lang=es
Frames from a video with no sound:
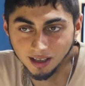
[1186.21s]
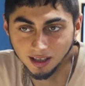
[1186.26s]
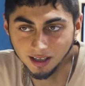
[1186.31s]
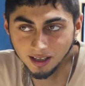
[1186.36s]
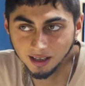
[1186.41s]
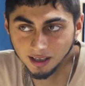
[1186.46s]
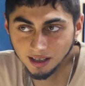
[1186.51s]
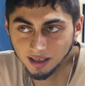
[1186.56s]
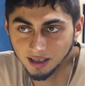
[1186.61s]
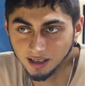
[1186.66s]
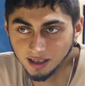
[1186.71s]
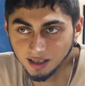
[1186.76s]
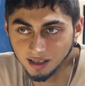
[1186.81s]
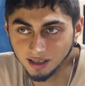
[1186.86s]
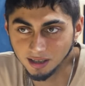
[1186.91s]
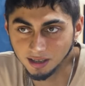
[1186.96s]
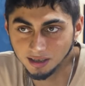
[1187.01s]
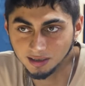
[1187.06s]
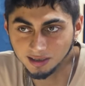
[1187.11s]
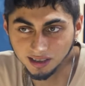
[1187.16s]

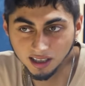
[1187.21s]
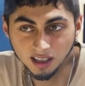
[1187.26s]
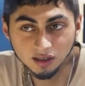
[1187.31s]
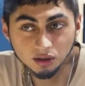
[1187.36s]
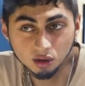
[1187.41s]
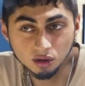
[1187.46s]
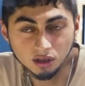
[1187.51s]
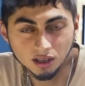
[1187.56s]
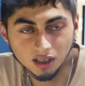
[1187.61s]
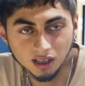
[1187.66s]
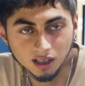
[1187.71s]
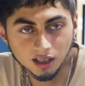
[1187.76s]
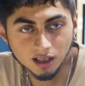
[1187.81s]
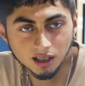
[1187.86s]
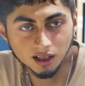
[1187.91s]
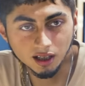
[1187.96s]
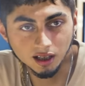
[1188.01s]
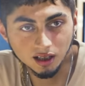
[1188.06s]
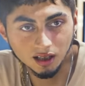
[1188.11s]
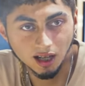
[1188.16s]
Eh, siento
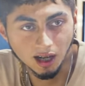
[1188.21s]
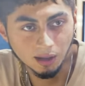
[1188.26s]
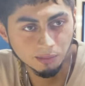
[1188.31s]
que he